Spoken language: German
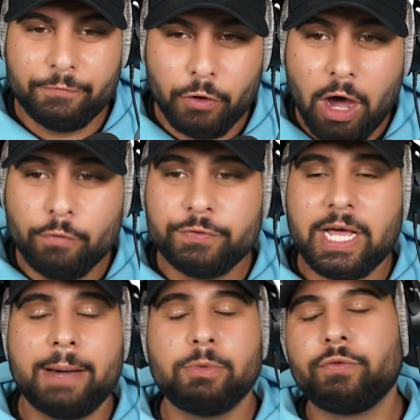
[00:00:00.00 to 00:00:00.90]
für
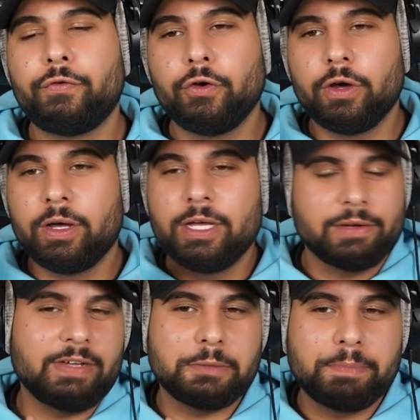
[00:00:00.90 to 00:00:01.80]
Aufnahmen und für
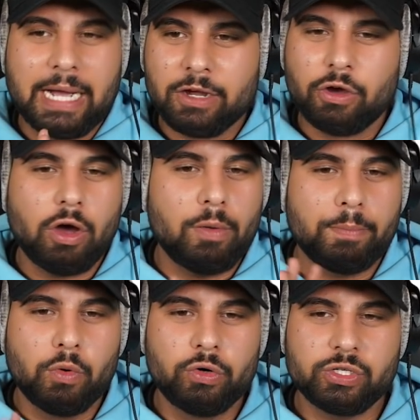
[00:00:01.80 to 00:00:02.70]
irgendwelchen
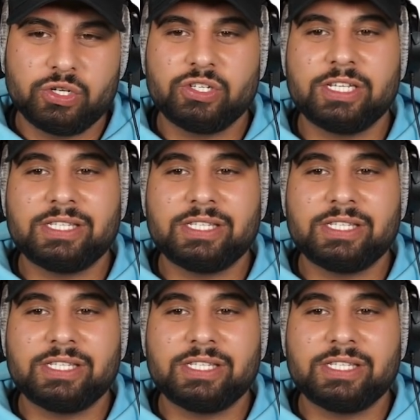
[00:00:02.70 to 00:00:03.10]
Bankraub-Modus oder sonst